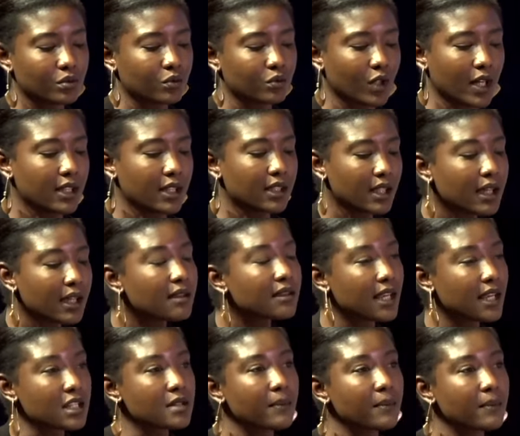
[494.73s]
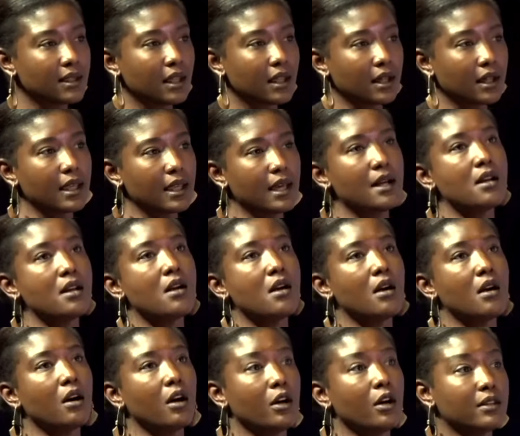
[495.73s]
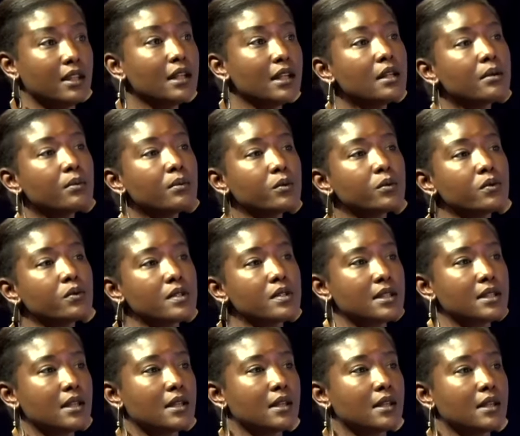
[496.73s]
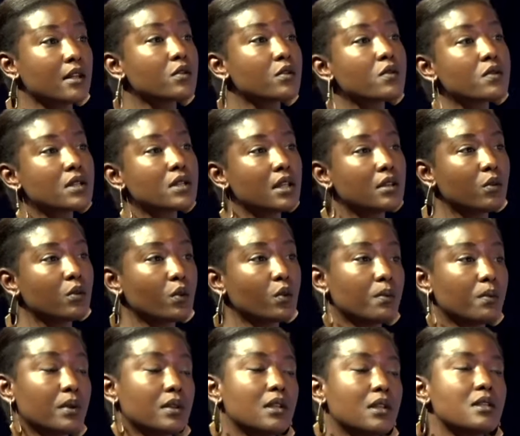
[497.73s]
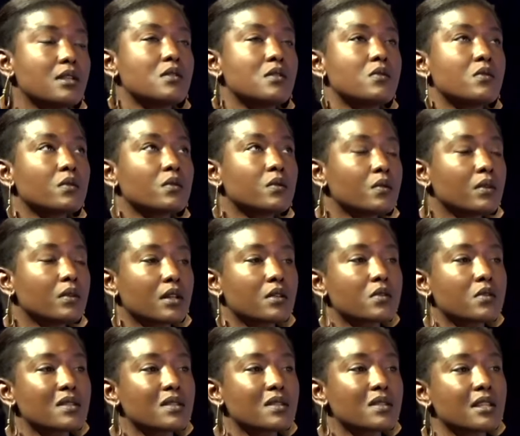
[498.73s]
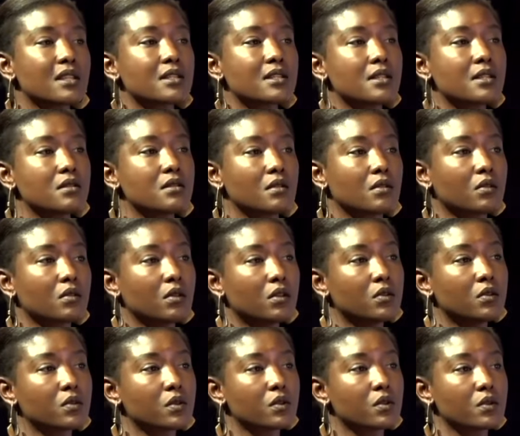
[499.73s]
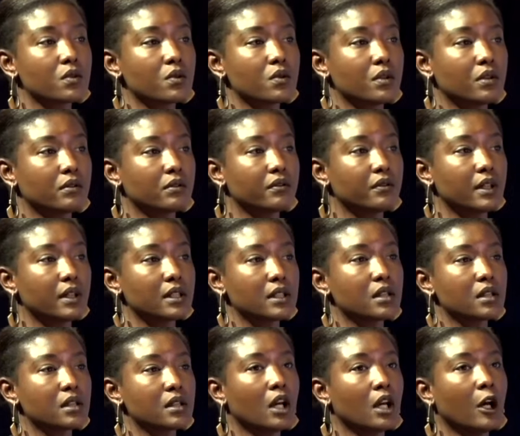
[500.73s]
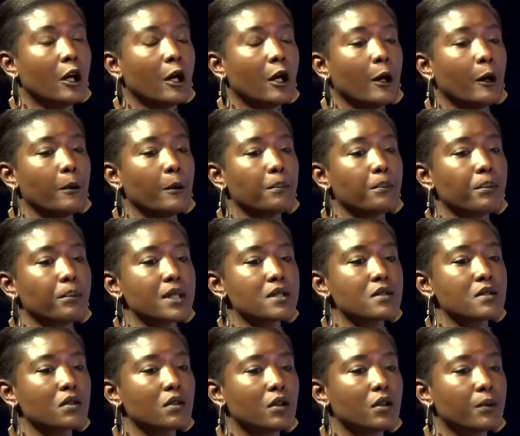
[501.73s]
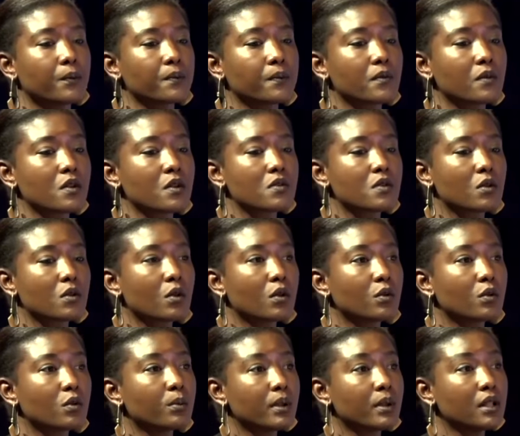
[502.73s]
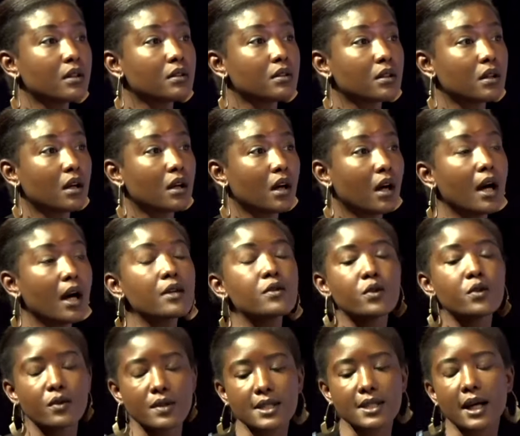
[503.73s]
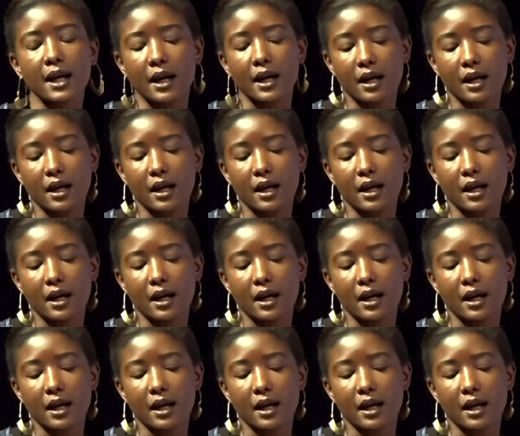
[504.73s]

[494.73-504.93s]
voilà d'héritage matériel, des Libous, c'est quelque chose qui est documenté, c'est surtout quelque chose qui existe encore aujourd'hui en fait, parce que. Est-ce que tu peux nous en dire plus sur, ah, sur ça